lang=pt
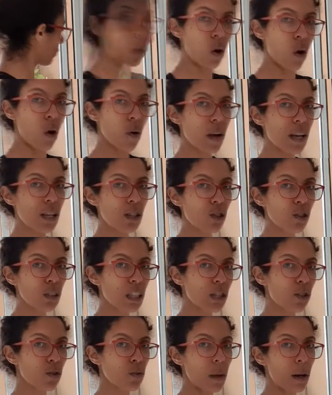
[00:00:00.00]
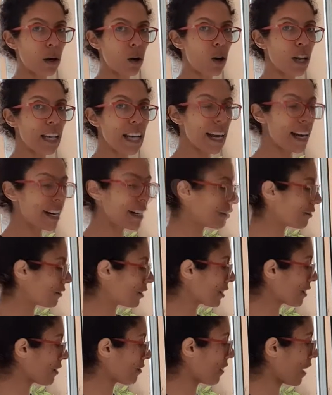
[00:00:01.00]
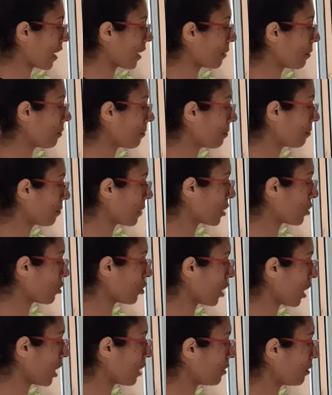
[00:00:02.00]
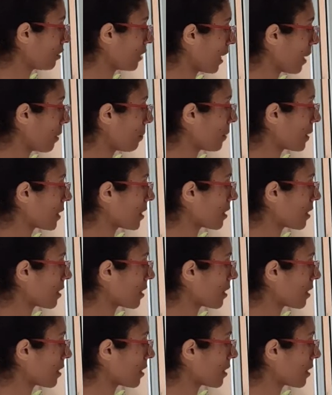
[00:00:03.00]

com a ajuda de uma colher, você vai mexendo, né, para